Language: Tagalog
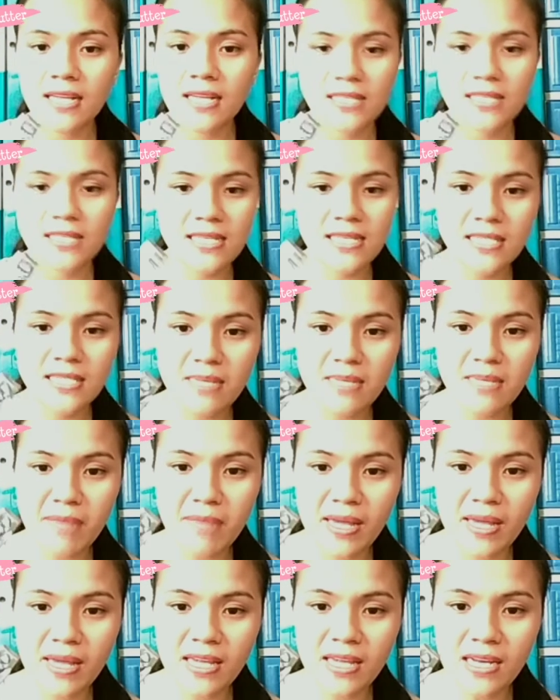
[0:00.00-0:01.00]
kasi
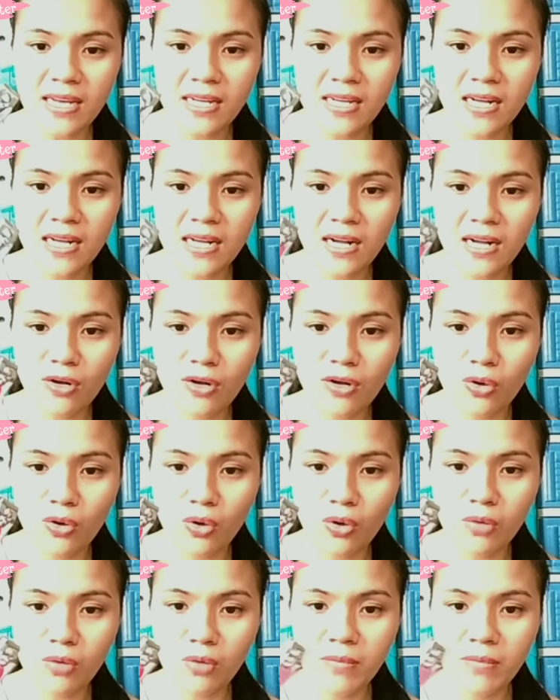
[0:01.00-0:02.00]
mahilig
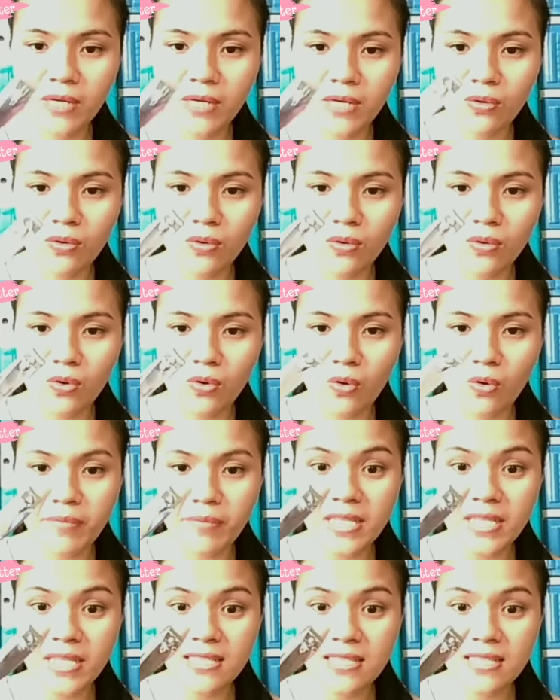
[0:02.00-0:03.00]
akong magkuko
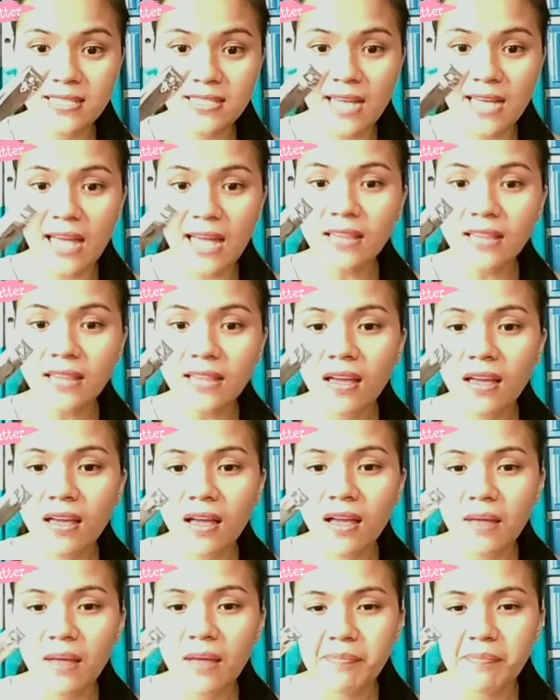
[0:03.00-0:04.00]
minsan
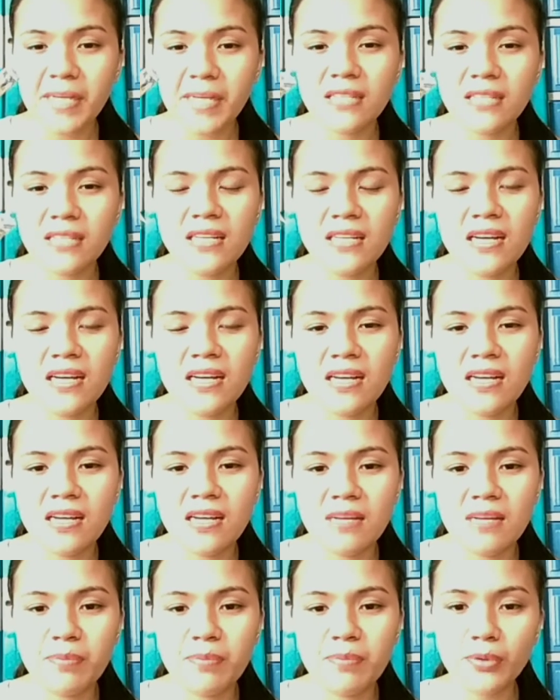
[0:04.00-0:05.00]
pag
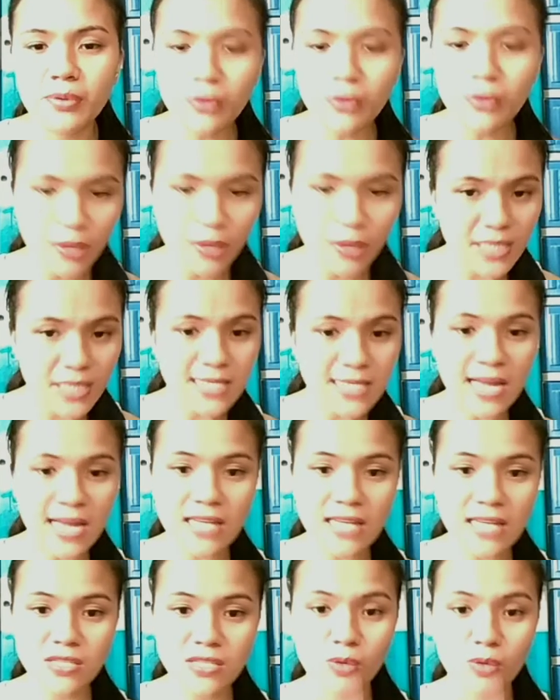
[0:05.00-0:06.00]
naputol yung
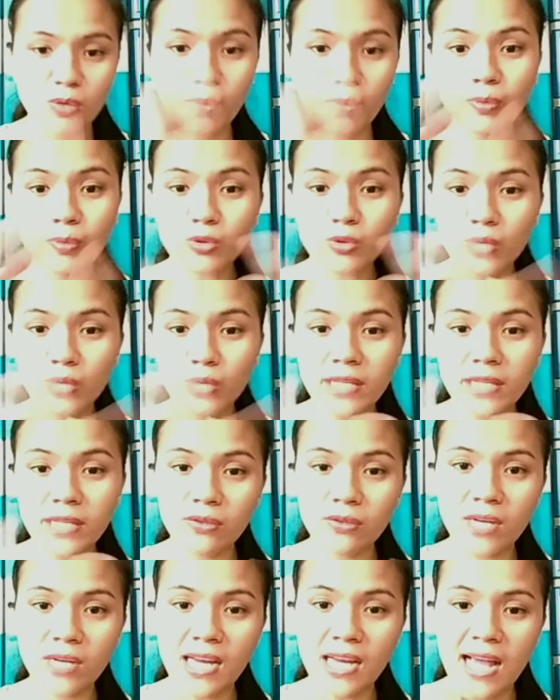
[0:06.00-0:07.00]
isa, so puputulin
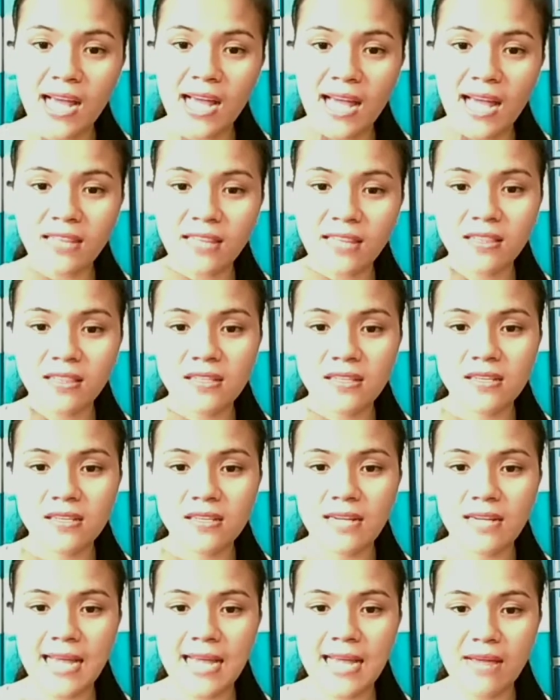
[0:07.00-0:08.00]
ko na lahat.
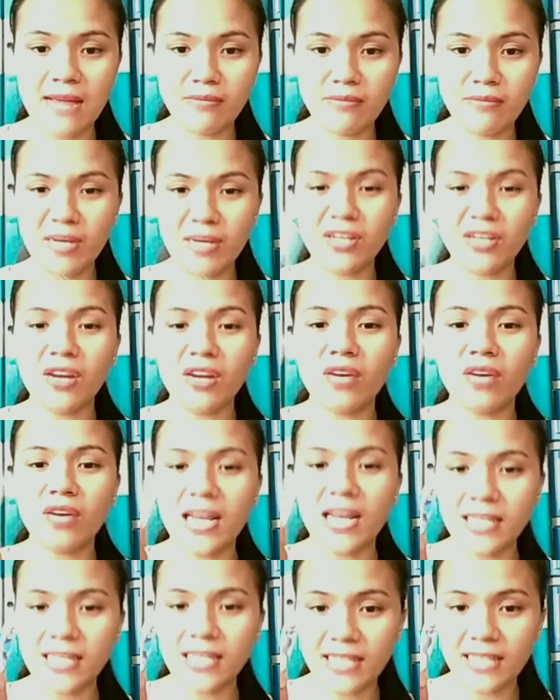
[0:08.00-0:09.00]
Kaya meron ako
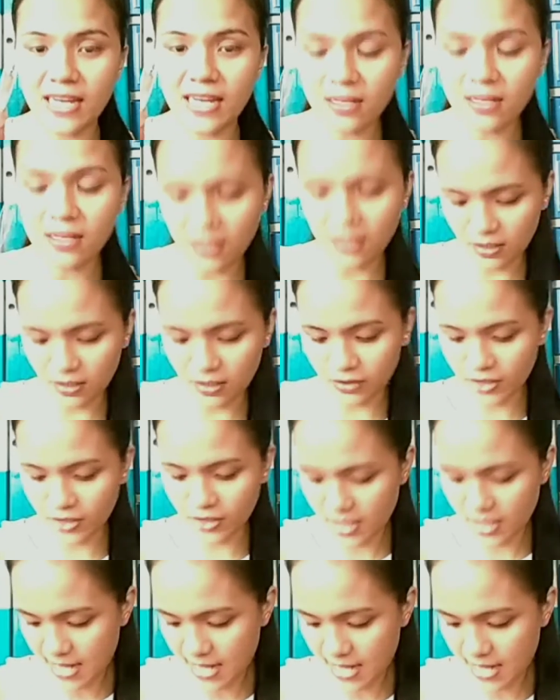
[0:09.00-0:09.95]
laging nail cutter.